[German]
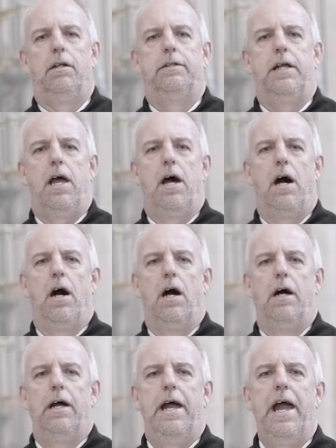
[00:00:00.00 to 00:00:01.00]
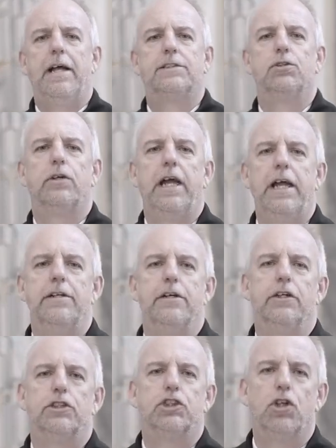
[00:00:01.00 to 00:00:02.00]
Der
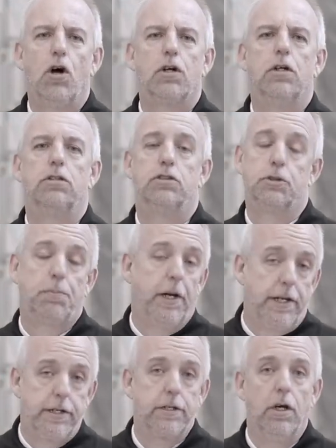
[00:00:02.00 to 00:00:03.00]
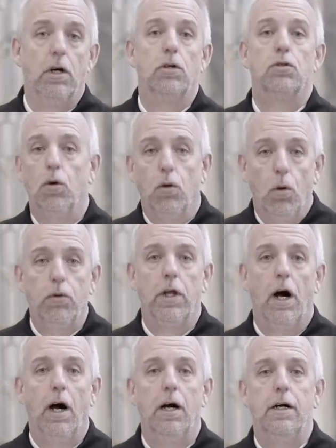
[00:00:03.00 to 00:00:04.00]
exogene Schock, sprich
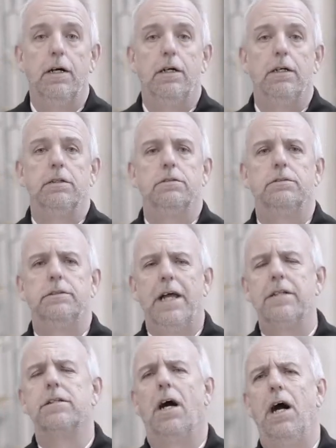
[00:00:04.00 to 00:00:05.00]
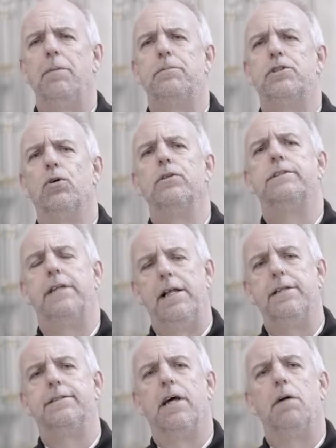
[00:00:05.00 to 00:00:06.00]
Corona, der treibt schon
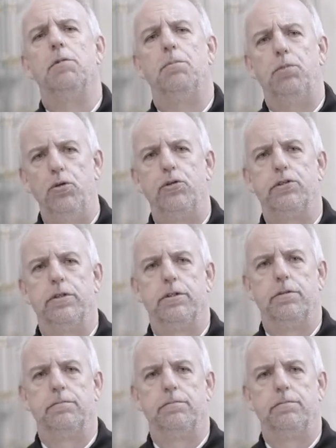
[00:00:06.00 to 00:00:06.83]
seltsame Blüten.